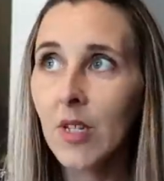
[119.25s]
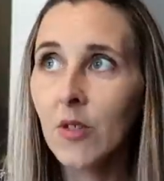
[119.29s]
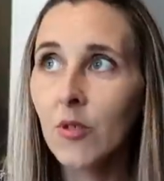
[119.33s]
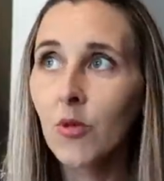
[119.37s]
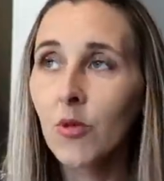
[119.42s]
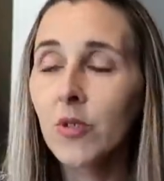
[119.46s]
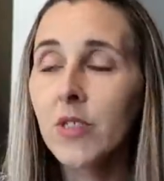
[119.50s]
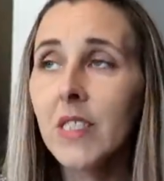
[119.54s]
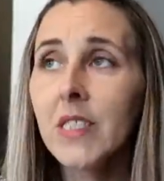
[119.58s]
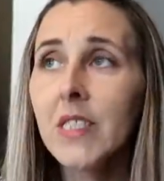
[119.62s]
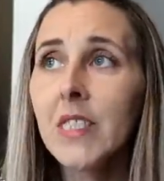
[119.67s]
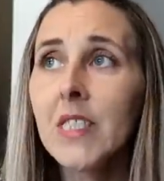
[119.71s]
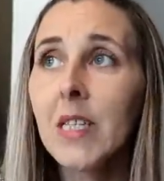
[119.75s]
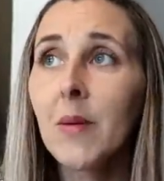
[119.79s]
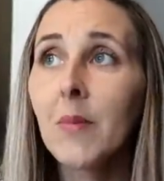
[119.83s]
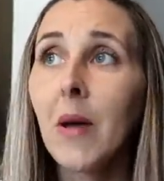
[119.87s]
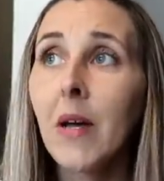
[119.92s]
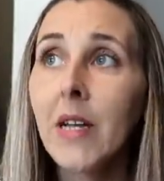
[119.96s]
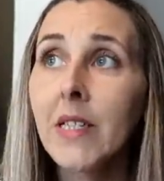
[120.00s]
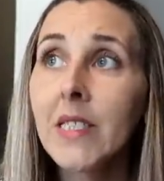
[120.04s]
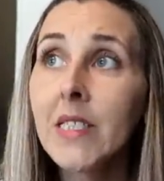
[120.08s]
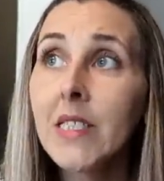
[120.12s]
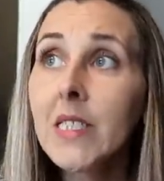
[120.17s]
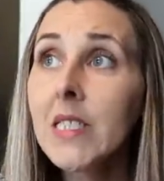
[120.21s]
Donc ça c'était
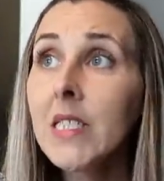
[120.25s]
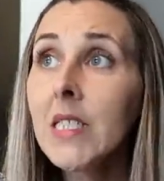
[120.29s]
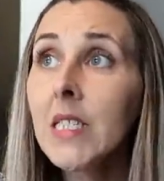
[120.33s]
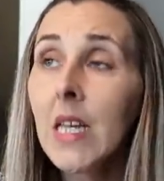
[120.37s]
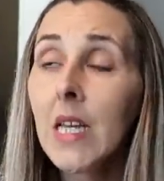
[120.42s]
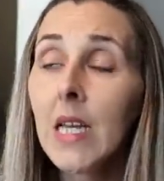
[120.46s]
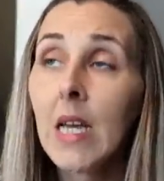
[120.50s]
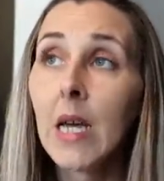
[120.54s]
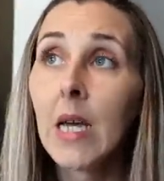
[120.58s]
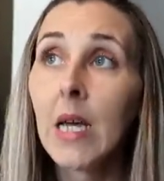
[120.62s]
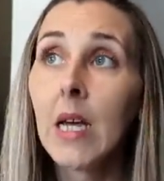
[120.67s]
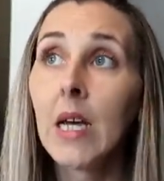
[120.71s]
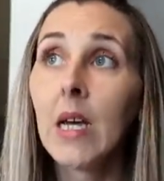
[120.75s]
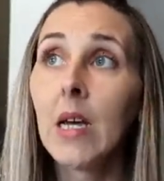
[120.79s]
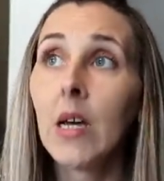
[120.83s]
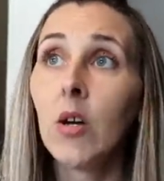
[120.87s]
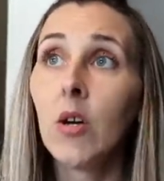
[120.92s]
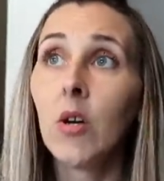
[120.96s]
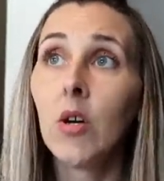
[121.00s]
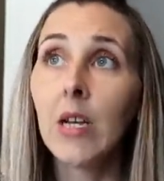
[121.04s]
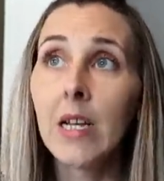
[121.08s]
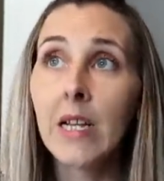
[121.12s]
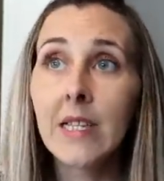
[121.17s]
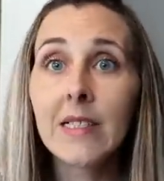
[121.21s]
mardi,
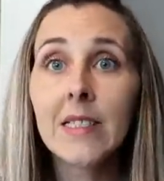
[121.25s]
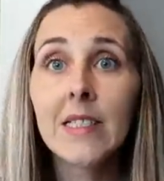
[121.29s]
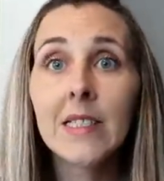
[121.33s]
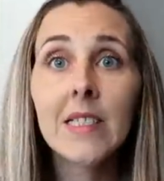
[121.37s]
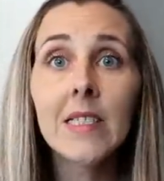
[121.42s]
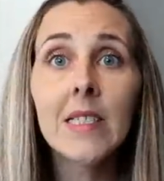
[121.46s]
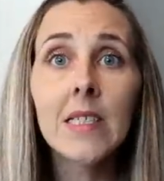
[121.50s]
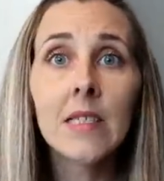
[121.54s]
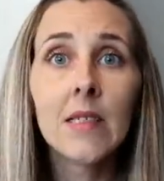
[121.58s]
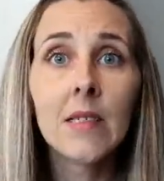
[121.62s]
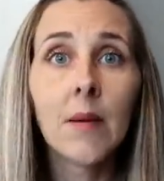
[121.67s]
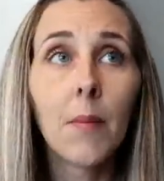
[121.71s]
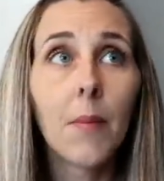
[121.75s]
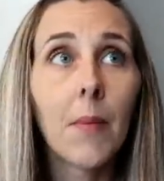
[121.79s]
euh, lundi.